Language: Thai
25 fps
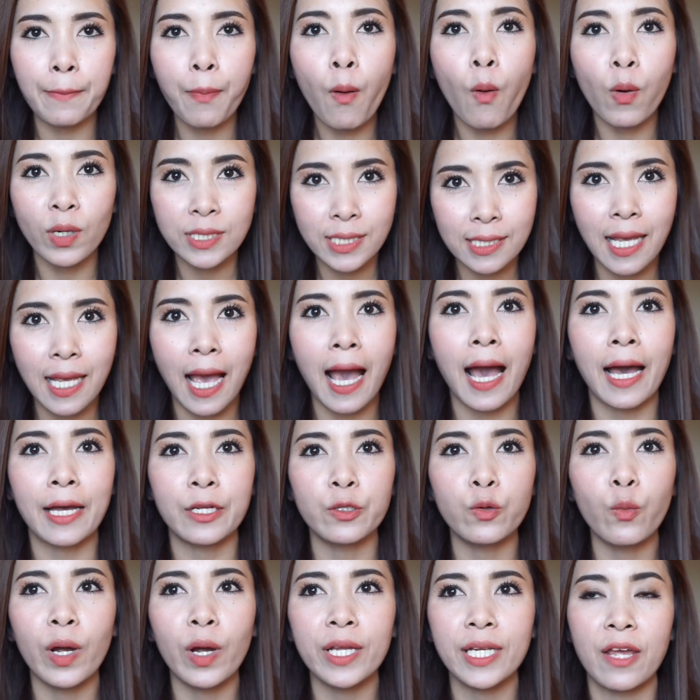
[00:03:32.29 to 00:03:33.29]
โพสต์ขาย
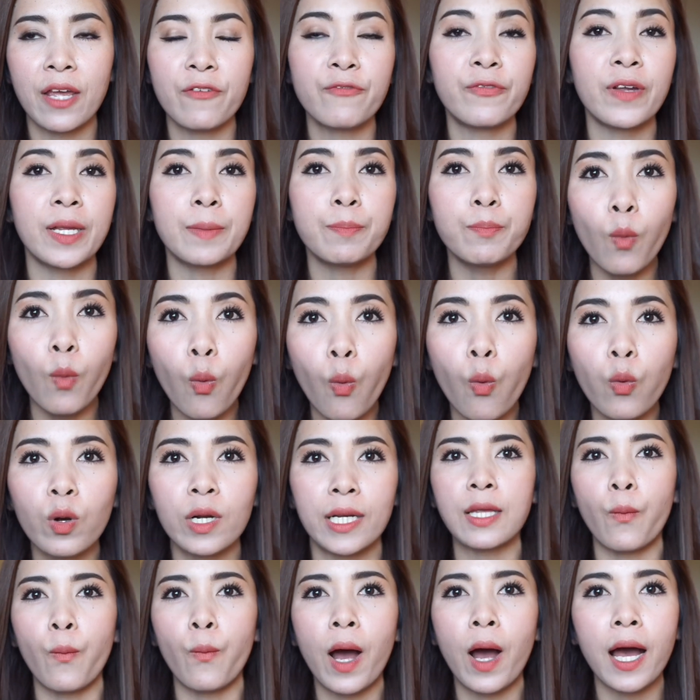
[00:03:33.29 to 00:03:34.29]
ด้วยใน Facebook
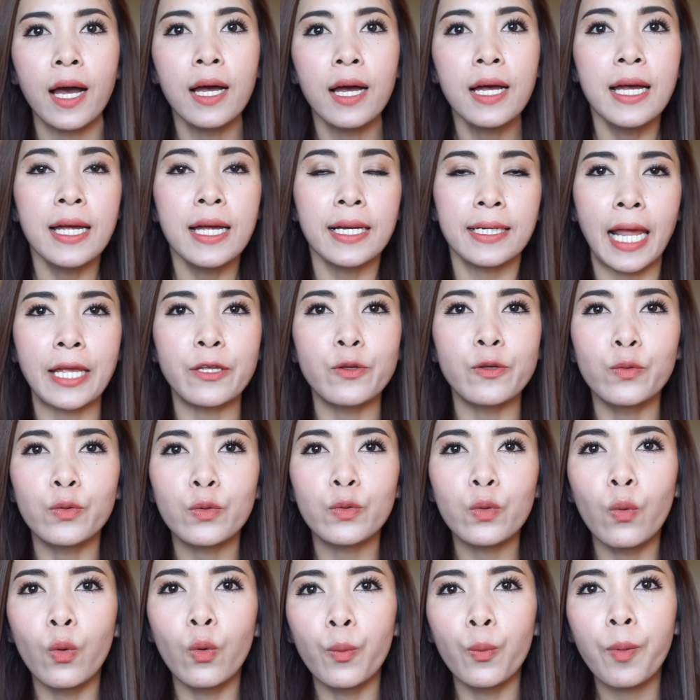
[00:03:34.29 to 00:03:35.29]
แต่ว่าใน
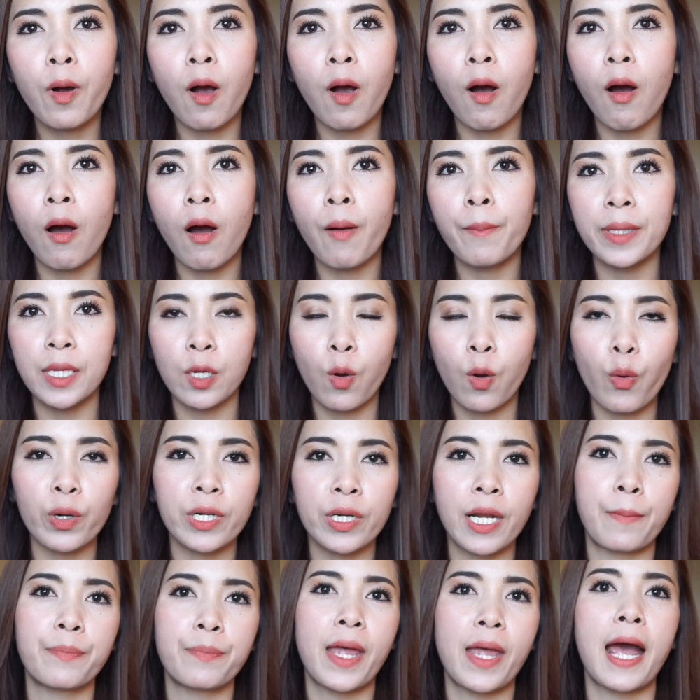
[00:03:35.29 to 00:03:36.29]
YouTube ก็มีค
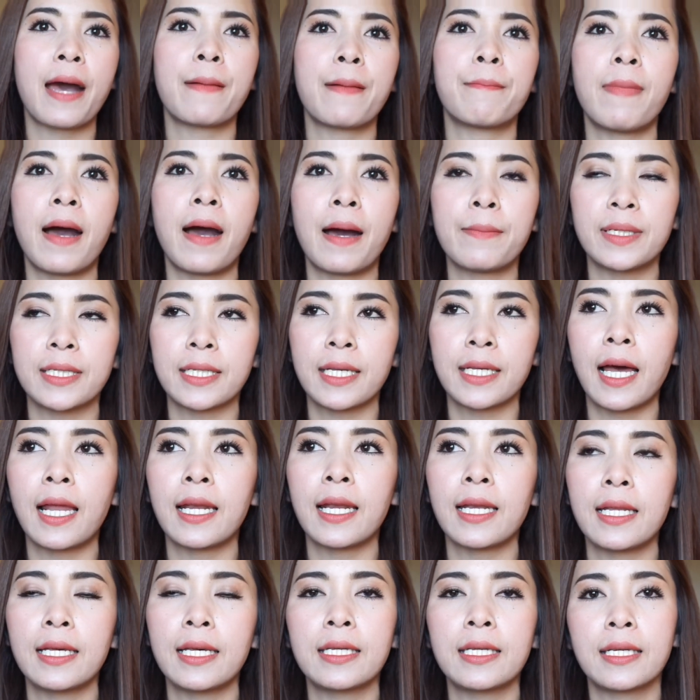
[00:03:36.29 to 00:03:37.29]
นถามถามมาเหมือนกั
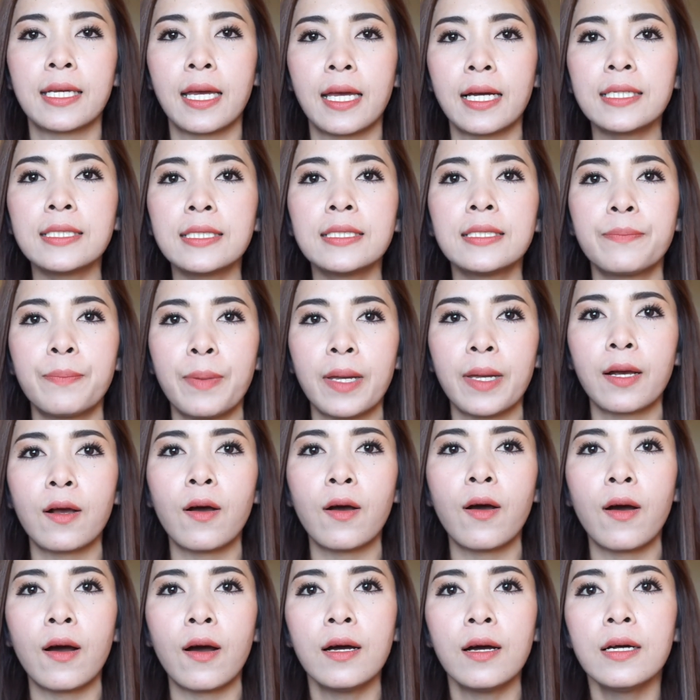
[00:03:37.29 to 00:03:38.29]
นอะไรอย่างเงี้ยเออเป้
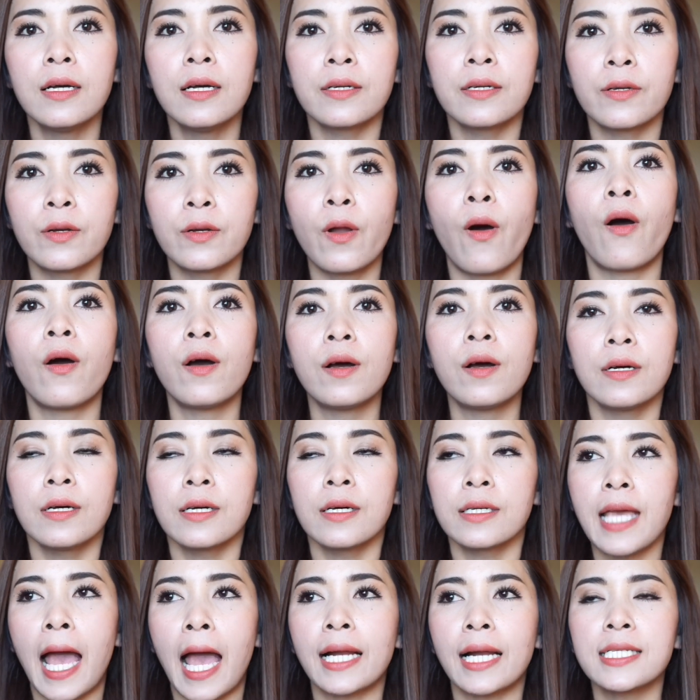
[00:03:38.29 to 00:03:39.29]
ก็เนาะ
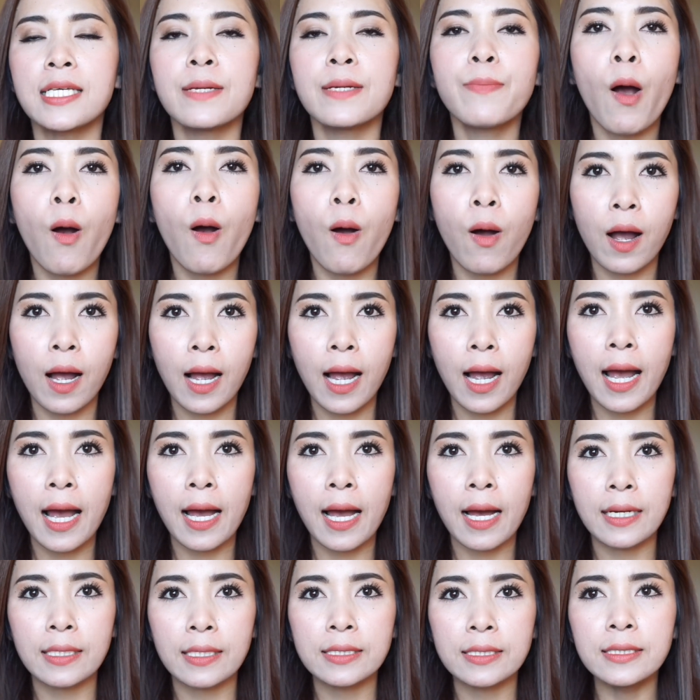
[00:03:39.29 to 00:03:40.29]
อย่างที่บอก
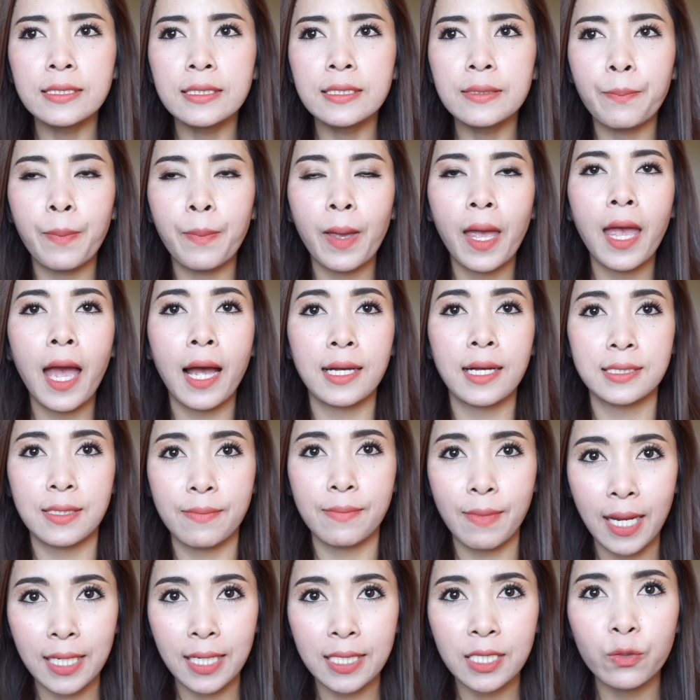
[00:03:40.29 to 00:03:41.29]
ค่ะ คือเป้อยาก
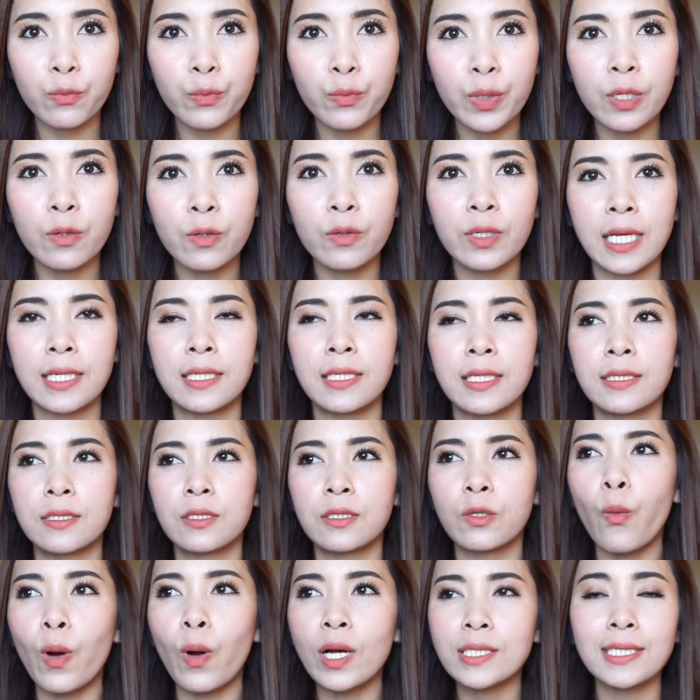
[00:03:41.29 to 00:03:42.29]
จะมารีวิวใน
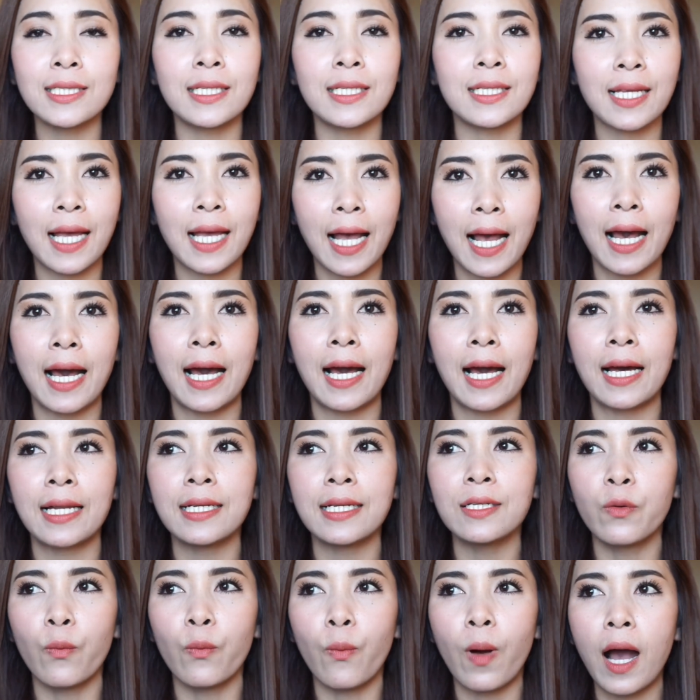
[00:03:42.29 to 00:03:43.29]
ตัวสินค้า
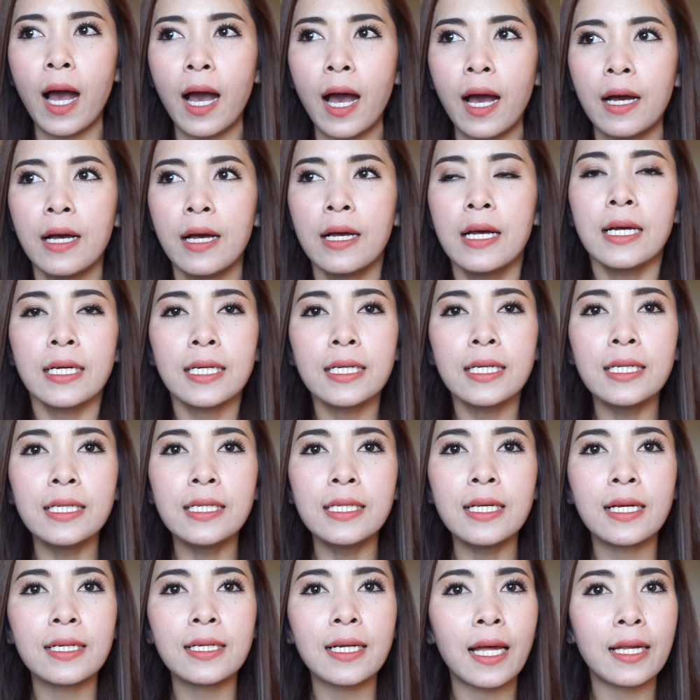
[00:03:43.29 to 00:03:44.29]
หรือว่าคือ
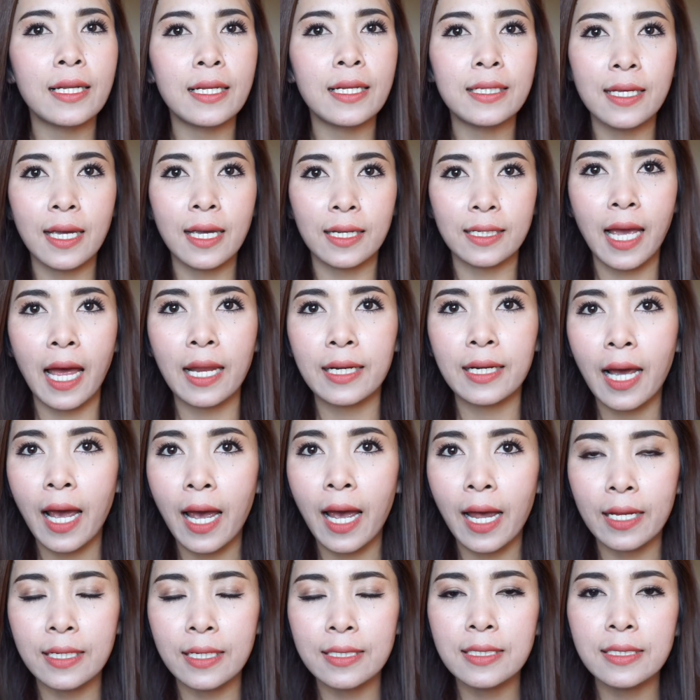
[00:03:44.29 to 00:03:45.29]
เรื่องรายละเอียดการ
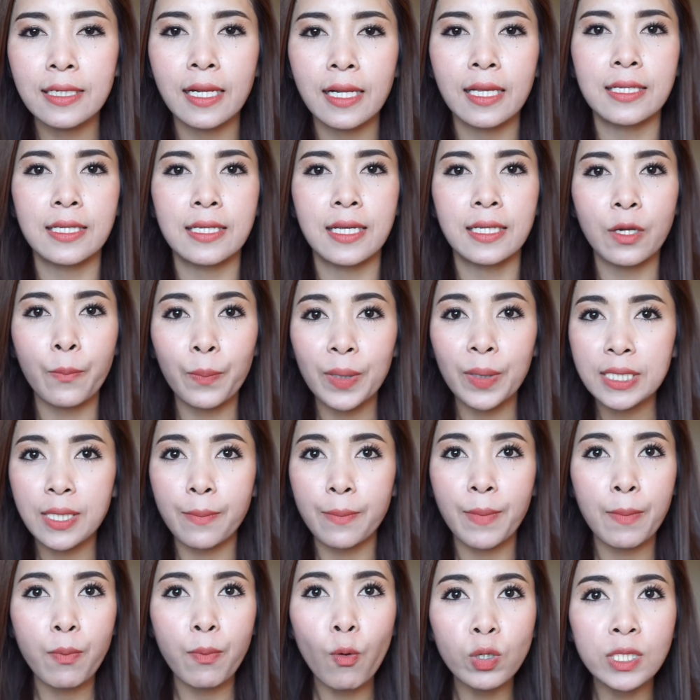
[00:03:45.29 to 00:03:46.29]
ขายหรืออะไรเงี้ย เดี๋ยวเป้
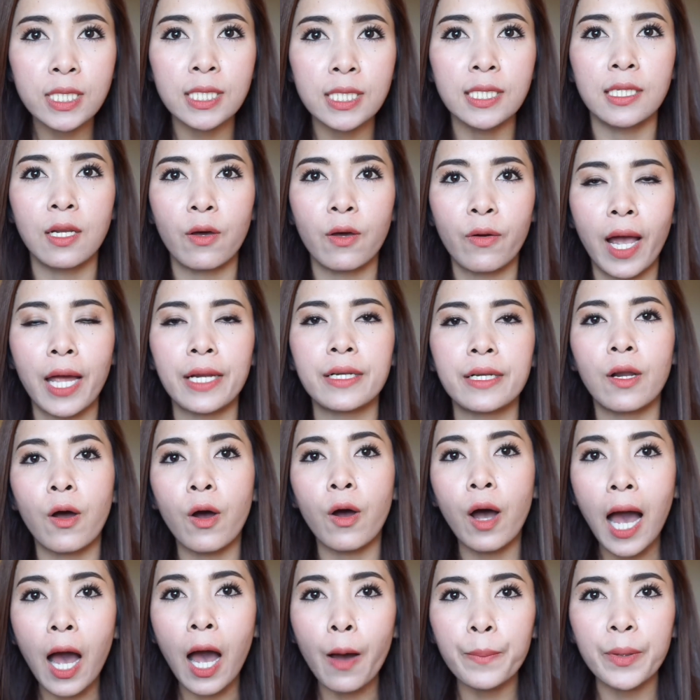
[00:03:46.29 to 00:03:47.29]
จะไม่พูดถึงแล้วกัน
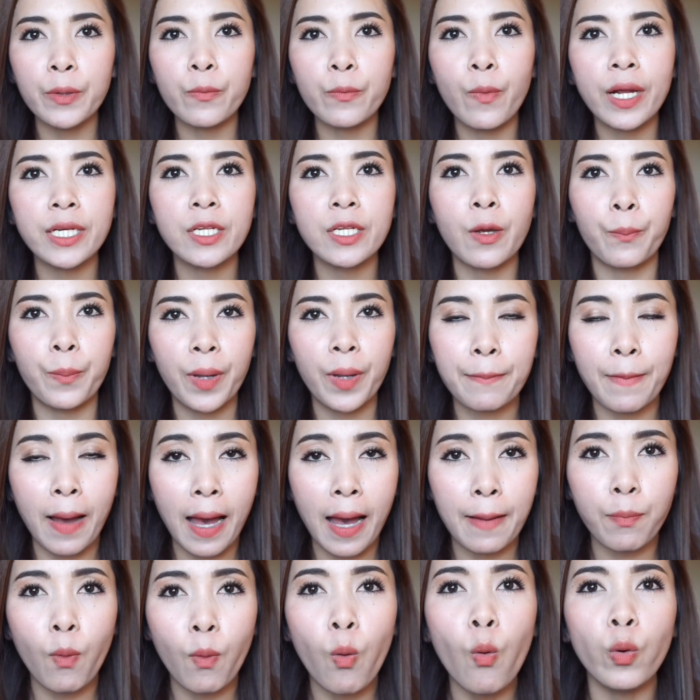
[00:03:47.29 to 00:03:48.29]
เนาะเอาเป็นว่าเดี๋ยวเป้
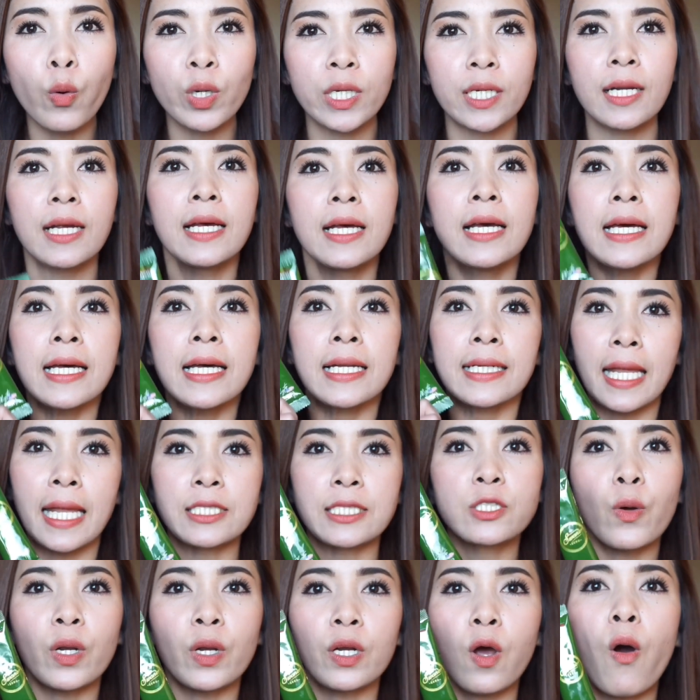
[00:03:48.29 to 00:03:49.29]
มาพูดใน
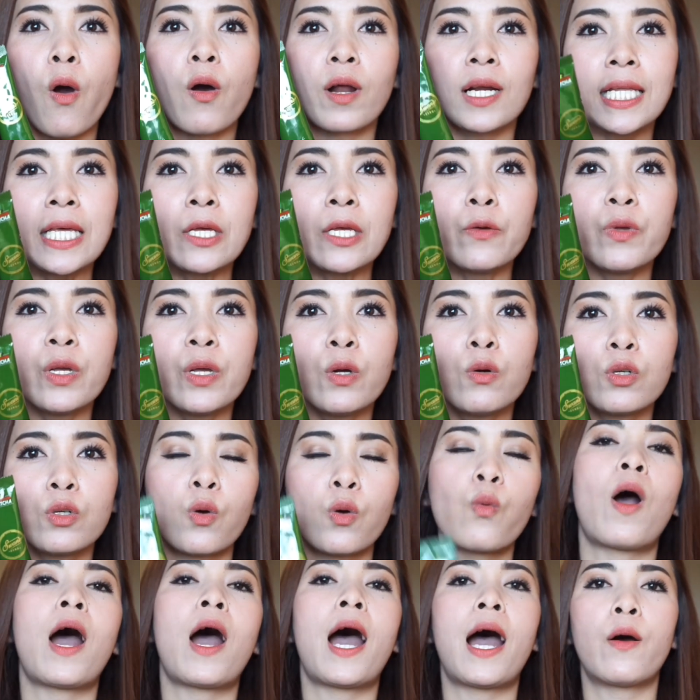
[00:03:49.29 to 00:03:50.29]
ส่วนของรีวิว
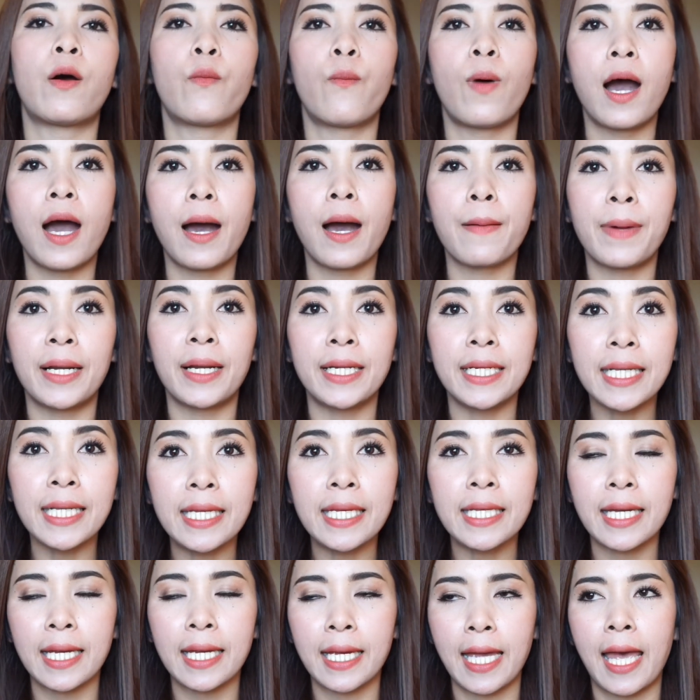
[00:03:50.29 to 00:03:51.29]
ดีกว่าว่ามัน
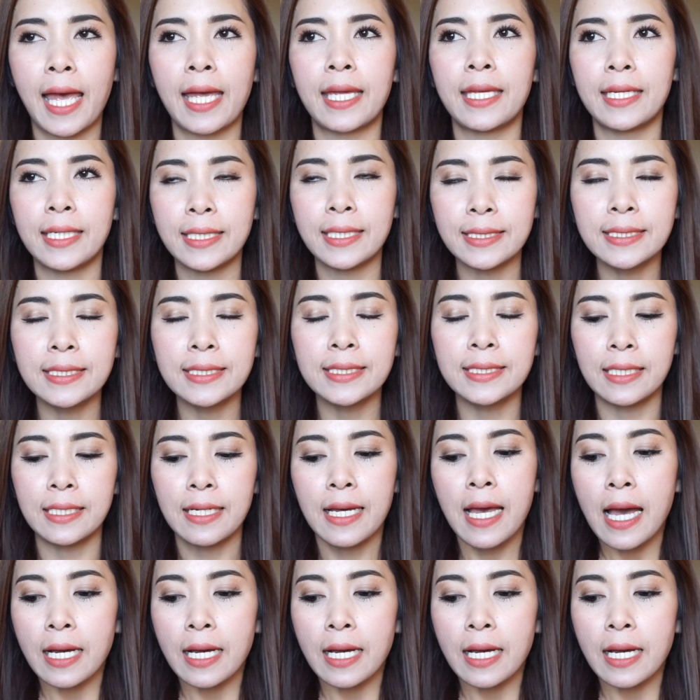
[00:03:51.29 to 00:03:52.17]
ดียังไงเออ